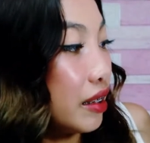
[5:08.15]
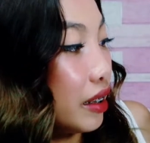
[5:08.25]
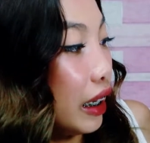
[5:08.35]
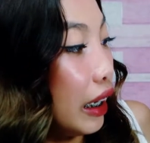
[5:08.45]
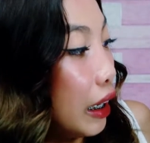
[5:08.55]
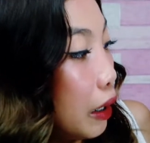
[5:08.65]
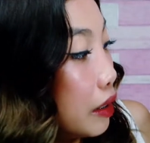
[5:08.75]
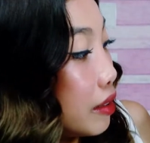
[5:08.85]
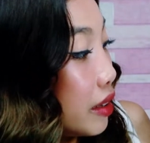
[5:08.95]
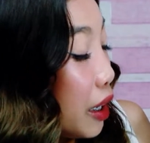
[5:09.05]
Kasi
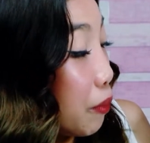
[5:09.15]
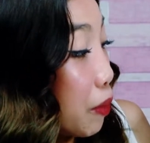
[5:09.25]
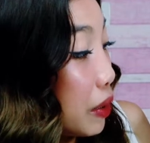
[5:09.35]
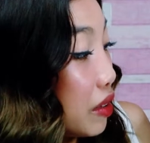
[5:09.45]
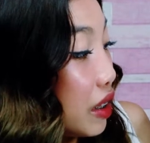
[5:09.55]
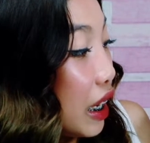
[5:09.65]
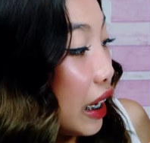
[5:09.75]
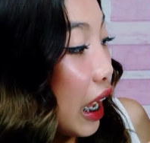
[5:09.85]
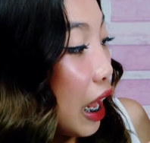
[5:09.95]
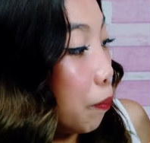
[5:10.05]
same naman sila
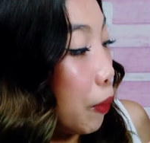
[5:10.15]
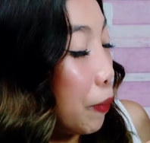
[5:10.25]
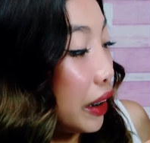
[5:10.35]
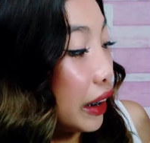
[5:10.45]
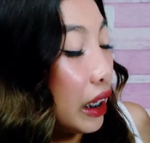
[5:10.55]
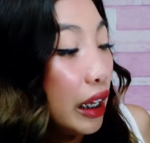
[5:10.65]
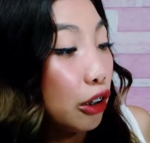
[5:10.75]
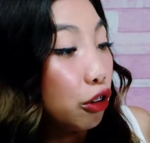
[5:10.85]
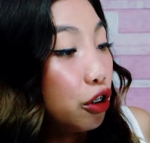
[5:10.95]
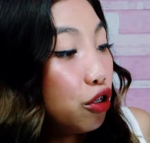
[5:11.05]
ng alphabetical
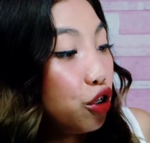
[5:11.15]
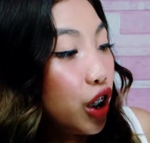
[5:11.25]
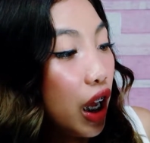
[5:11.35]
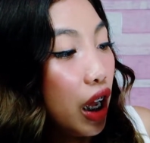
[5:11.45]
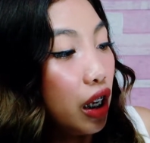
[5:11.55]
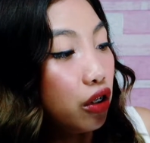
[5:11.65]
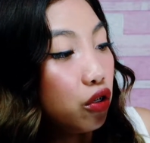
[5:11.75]
letters dyan.